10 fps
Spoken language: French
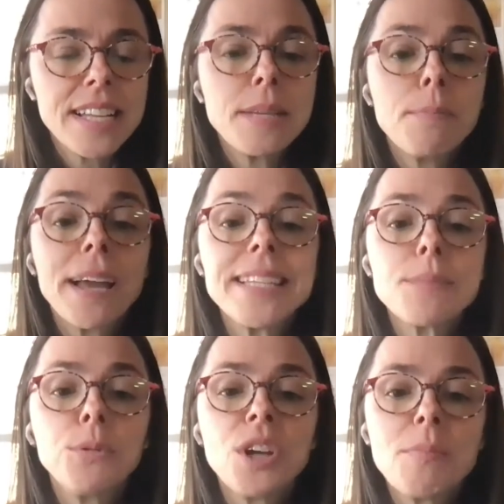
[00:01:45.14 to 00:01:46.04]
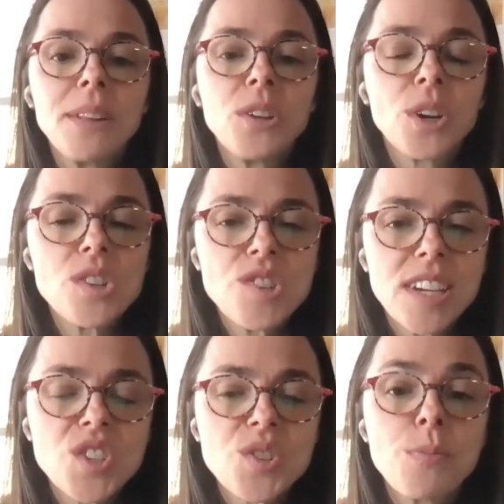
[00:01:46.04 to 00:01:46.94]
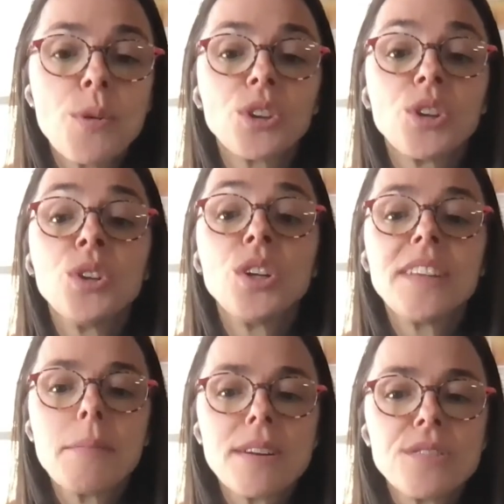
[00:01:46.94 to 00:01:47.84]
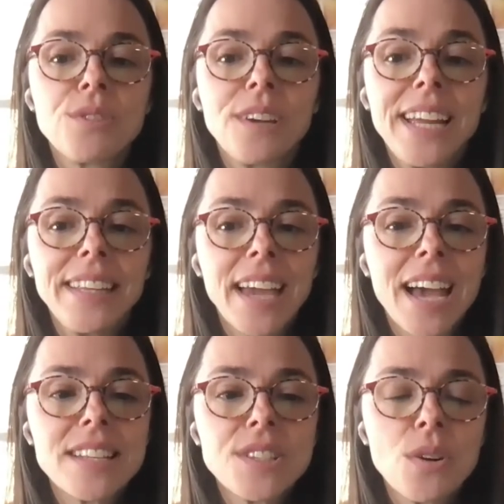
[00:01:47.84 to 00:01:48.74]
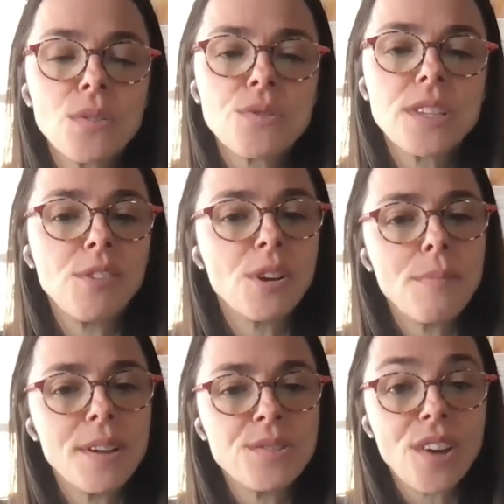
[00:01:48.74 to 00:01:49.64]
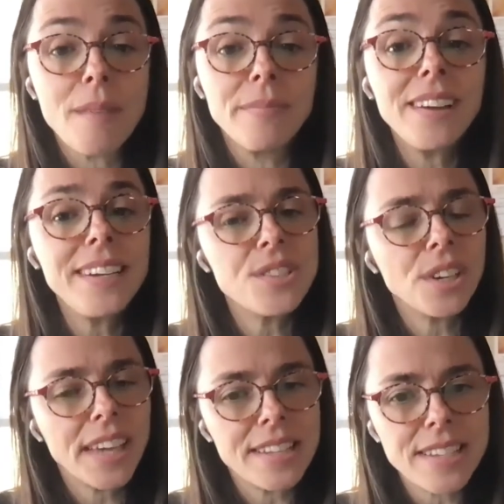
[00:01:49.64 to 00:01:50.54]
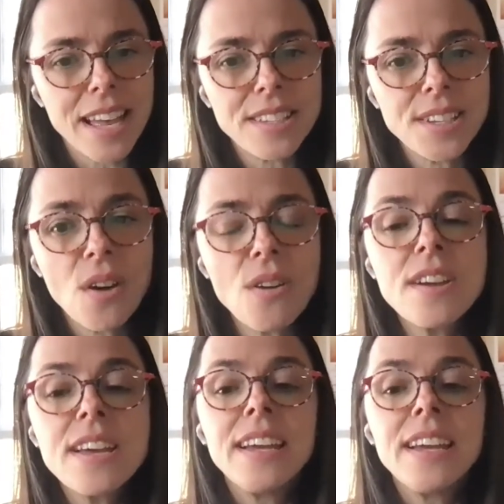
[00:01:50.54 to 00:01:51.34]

Ses principaux domaines de recherche portent notamment sur l'intégration du développement durable dans les organisations,